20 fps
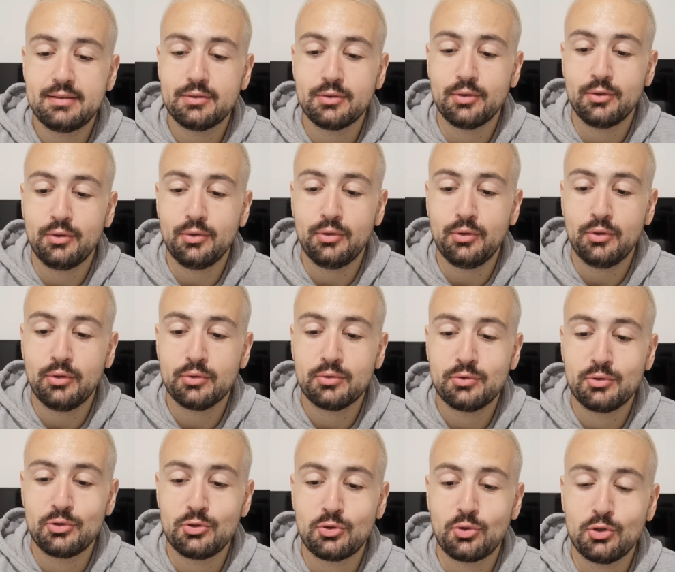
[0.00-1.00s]
euh,
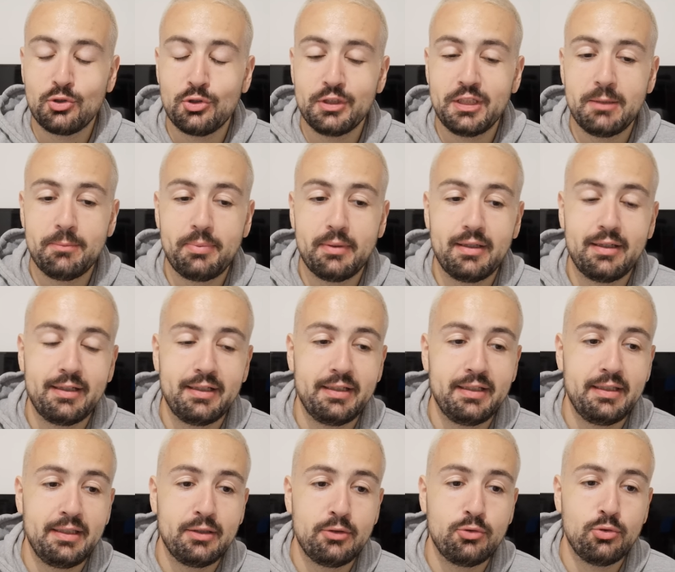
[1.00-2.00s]
que je reconnais pas,
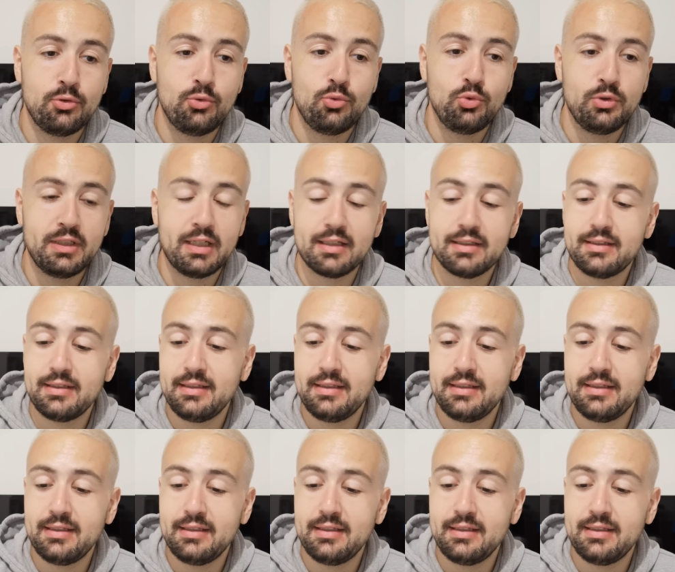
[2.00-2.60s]
et que Ugarte,